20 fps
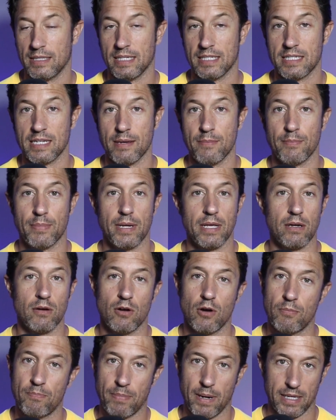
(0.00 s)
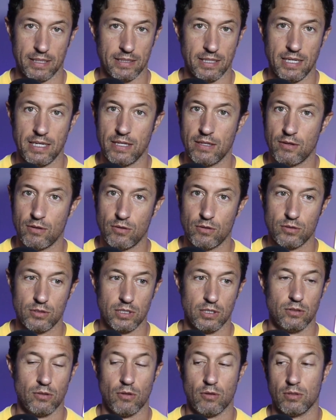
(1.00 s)
siempre y con los partidos y
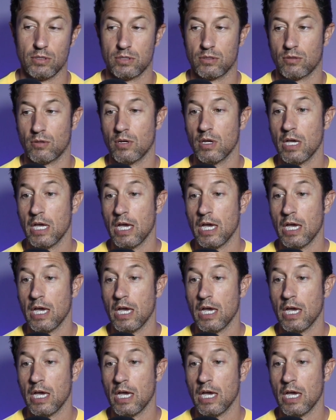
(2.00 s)
todo esto.